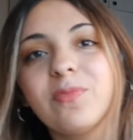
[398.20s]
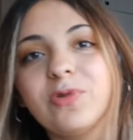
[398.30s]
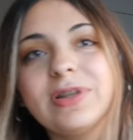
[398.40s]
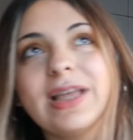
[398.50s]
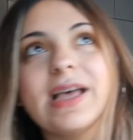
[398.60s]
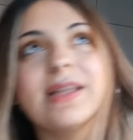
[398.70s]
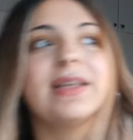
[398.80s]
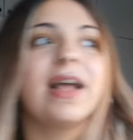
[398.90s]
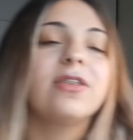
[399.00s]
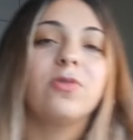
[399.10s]
Bunu daha
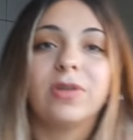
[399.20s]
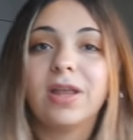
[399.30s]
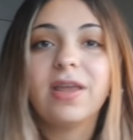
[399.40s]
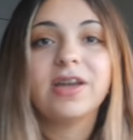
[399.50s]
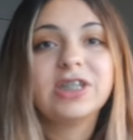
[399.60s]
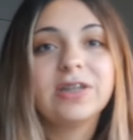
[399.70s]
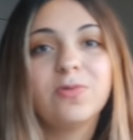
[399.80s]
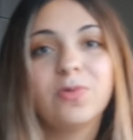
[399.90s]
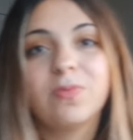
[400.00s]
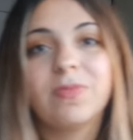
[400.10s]
Trendyol'dan
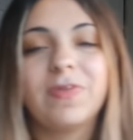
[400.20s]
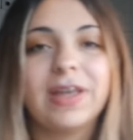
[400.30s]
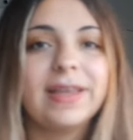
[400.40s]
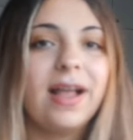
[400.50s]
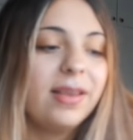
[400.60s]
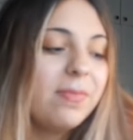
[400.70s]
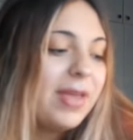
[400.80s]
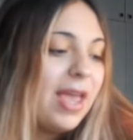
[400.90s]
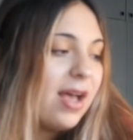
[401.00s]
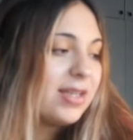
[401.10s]
aşırı uygun bir fiyata aldım.
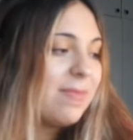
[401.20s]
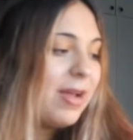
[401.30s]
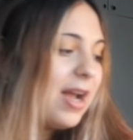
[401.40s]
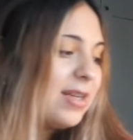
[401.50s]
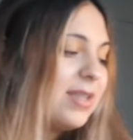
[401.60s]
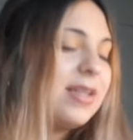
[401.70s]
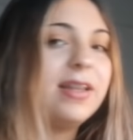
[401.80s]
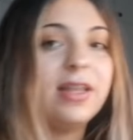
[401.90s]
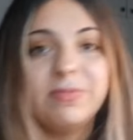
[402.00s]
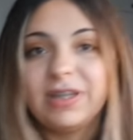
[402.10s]
Aslında bakarsanız
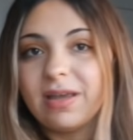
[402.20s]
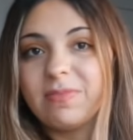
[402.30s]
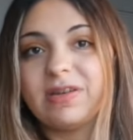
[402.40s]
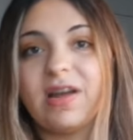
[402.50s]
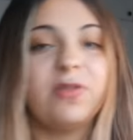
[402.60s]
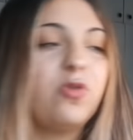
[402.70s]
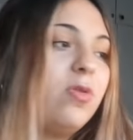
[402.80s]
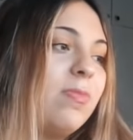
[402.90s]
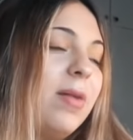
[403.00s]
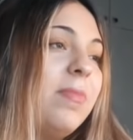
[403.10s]
hani dedim ki demir rahat
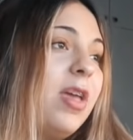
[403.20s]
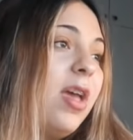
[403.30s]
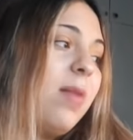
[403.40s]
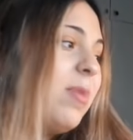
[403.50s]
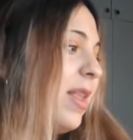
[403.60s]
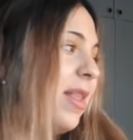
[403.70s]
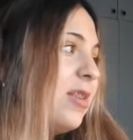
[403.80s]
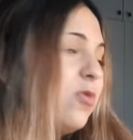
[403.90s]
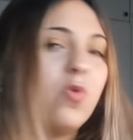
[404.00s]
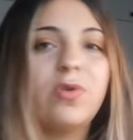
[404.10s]
olmam. Ama
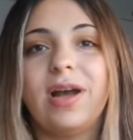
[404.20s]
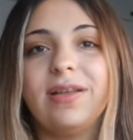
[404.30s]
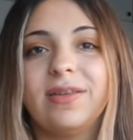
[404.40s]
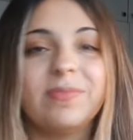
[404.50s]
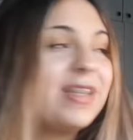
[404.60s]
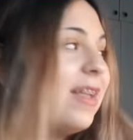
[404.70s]
nedense çok rahatım.